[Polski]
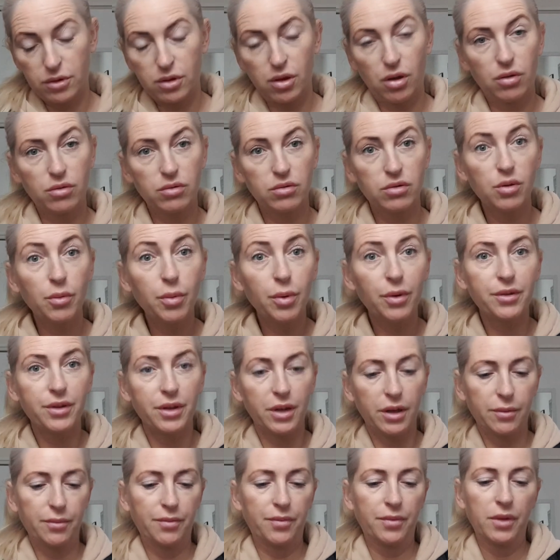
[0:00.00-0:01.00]
co?
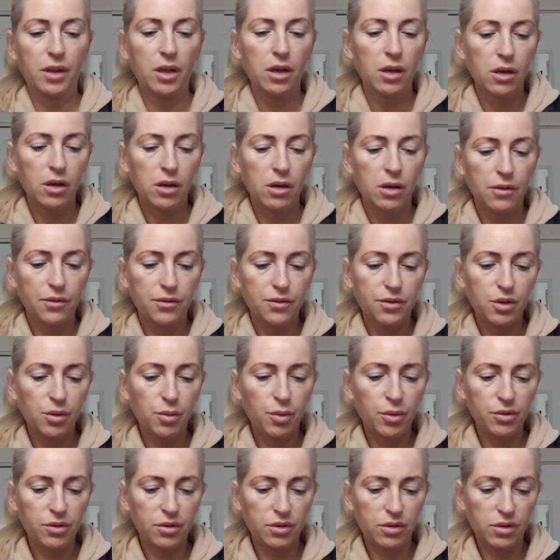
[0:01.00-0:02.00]
Sobotę. W
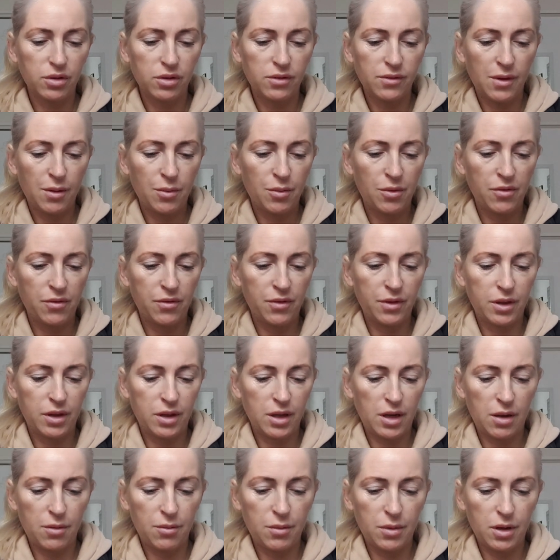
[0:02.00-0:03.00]
sobotę się z Wami
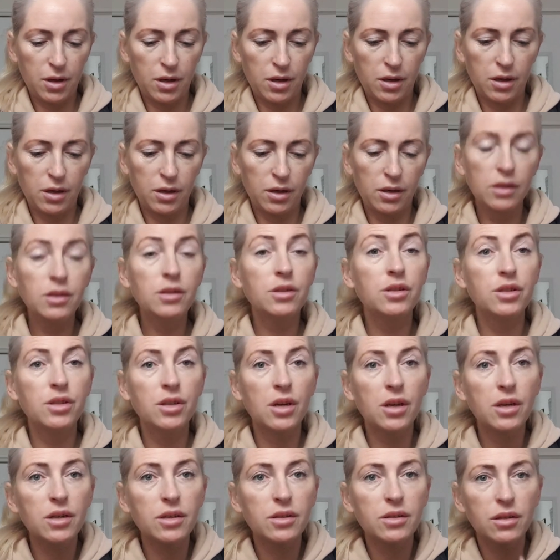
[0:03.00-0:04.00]
witam. E, I
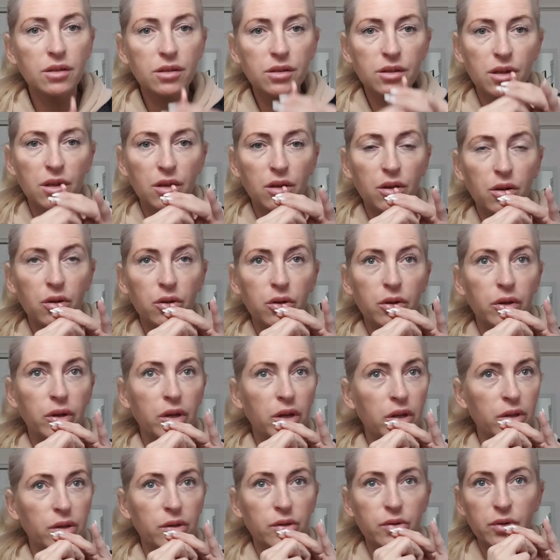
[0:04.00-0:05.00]
dzisiaj jest ten dzień, kiedy
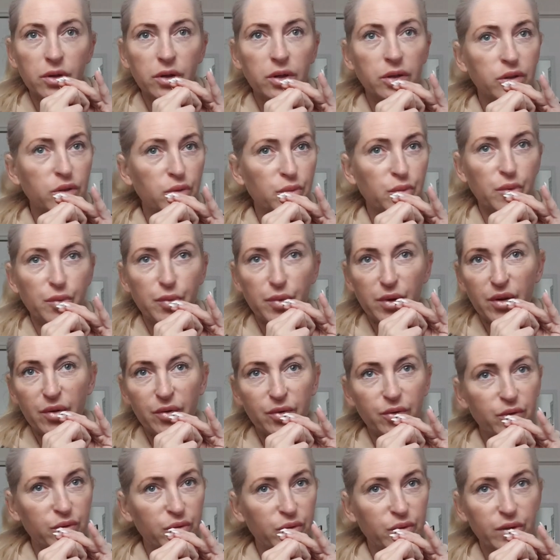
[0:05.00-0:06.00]
jadę, słuchajcie,
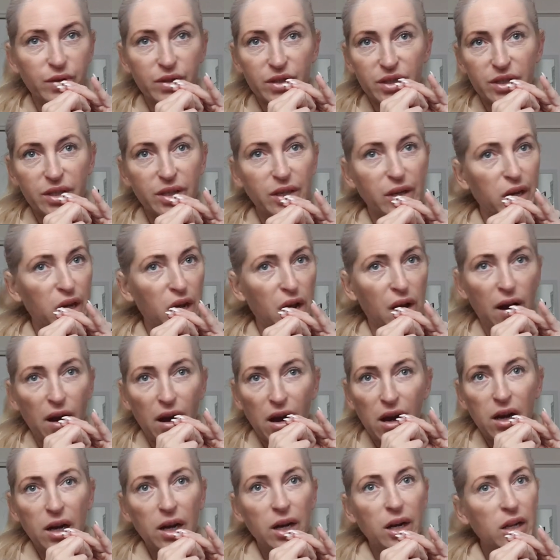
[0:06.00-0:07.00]
poprawić włosy.
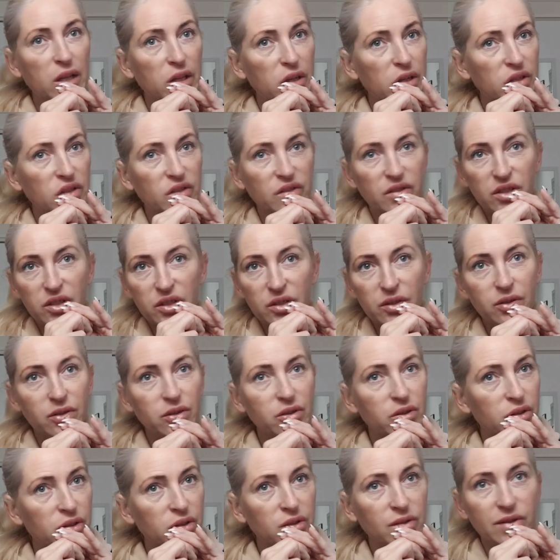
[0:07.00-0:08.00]
Dlatego
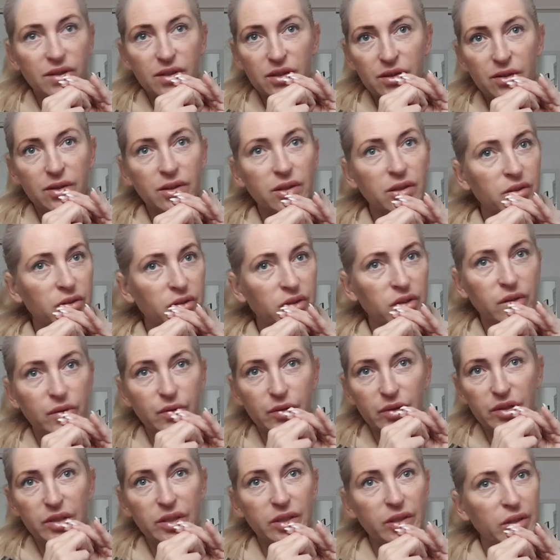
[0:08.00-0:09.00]
stwierdziłam, że się do Was odezwę,
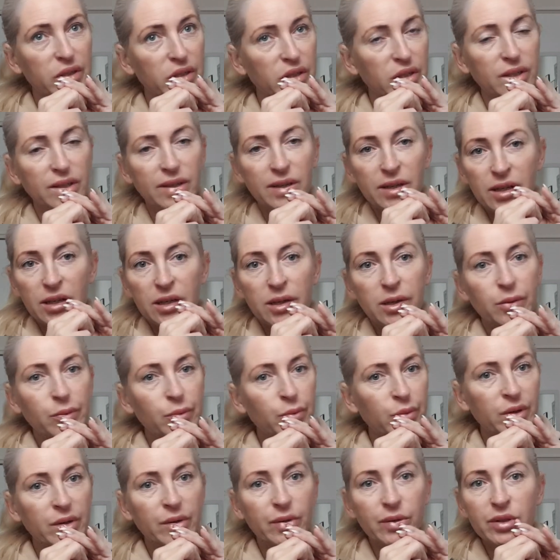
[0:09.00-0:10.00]
żebyście
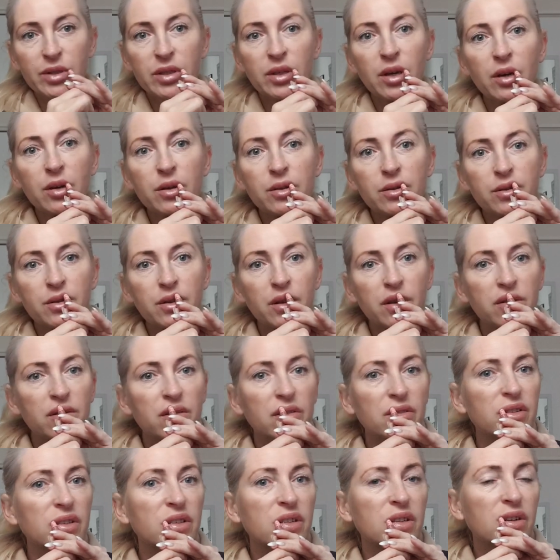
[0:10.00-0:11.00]
miały zarys, jak
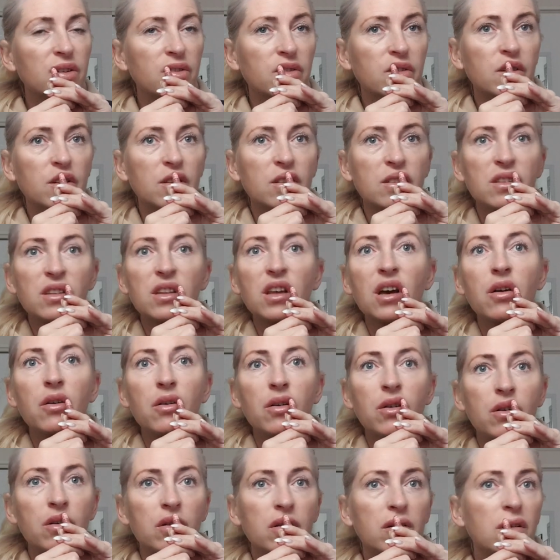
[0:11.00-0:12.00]
to wszystko
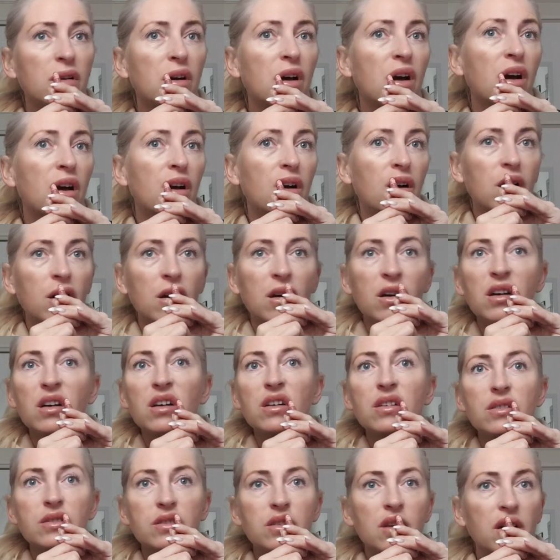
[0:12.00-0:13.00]
wyglądało.
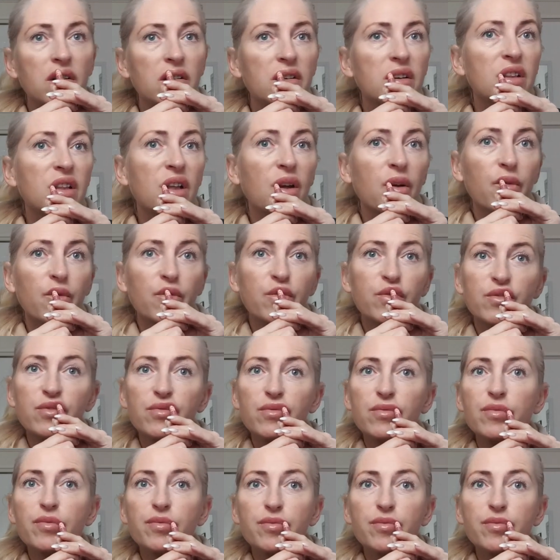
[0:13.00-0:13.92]
Cały ten,